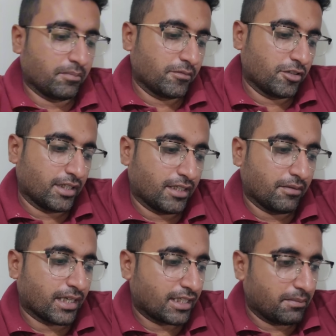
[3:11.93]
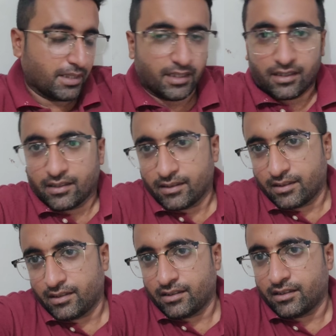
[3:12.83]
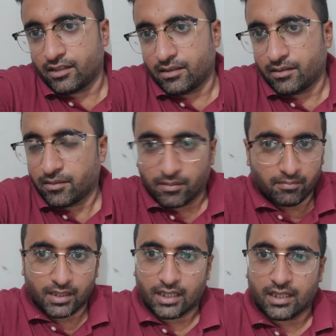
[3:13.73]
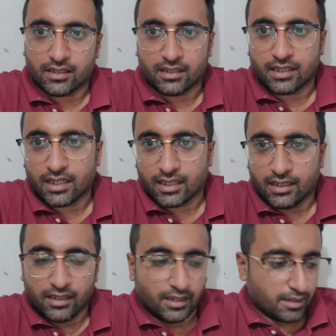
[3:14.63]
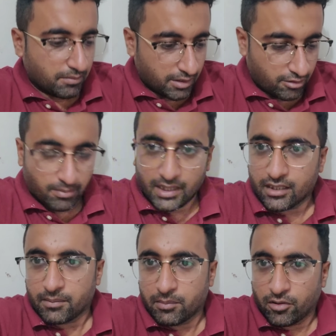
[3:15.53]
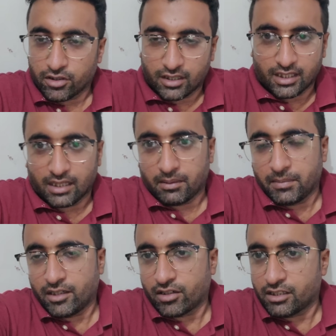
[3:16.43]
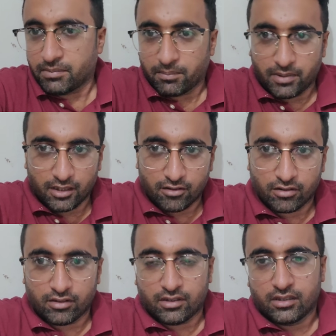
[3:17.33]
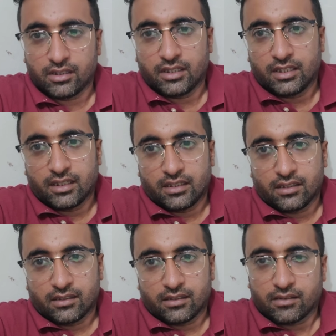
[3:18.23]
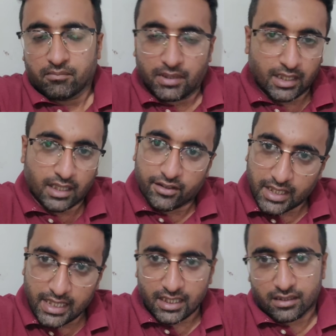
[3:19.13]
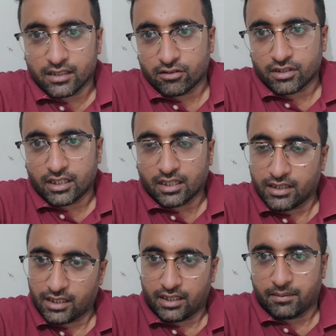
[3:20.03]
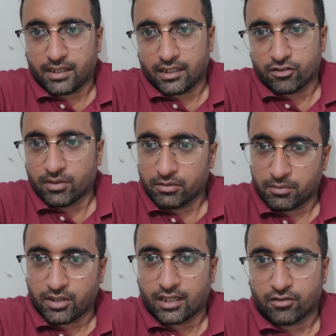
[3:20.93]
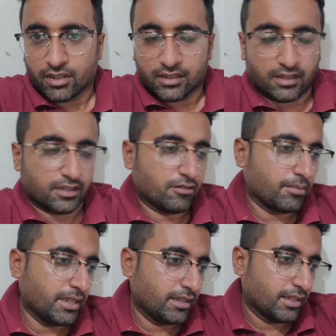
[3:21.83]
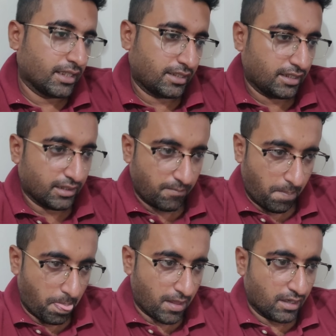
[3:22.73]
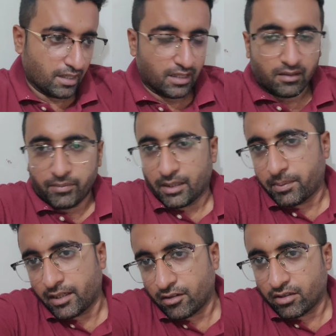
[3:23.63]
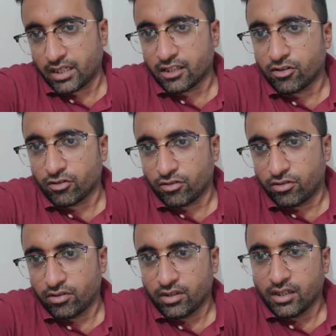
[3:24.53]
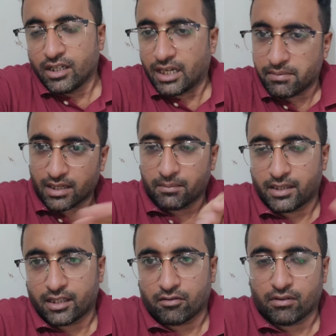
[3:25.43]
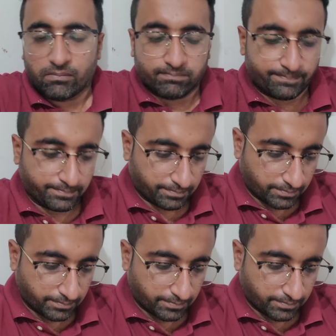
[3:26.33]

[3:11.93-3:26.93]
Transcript: हम जो है ना बाकी में हालत रहे है बिल्कुल हमारी तबीयत बहुत ख़राब है मैं और अलीफा बिल्कुल मैंने कल ट्राई किया था नीचे उतरने का देख लिया मैंने हाल सुबह मुझे बुखार हो गया था क्यों अभी ऐसी है हाँ। फिर पेट्रोल खाई दो दो अब जाके बेहतर हुआ हूँ